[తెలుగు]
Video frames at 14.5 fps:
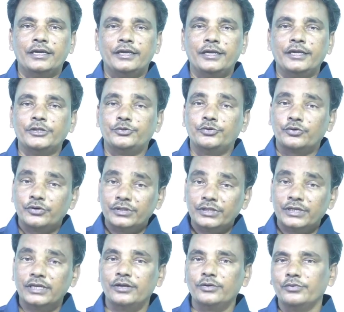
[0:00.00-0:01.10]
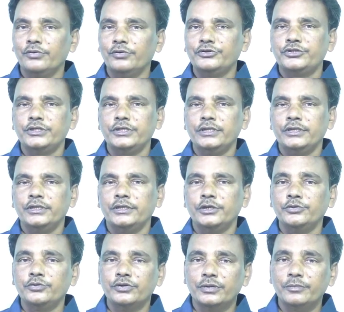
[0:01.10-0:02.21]
నీ దుఃఖ దినాలను గూర్చి
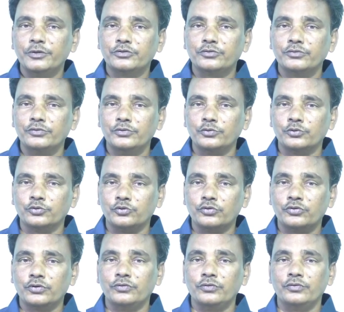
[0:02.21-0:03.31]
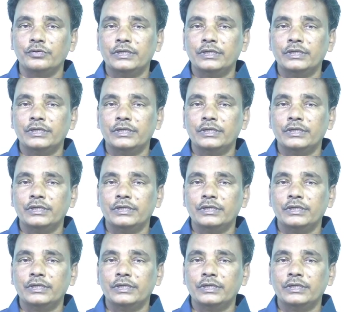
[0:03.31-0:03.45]
ఎందు నిమిత్తం నువ్వు దుఃఖం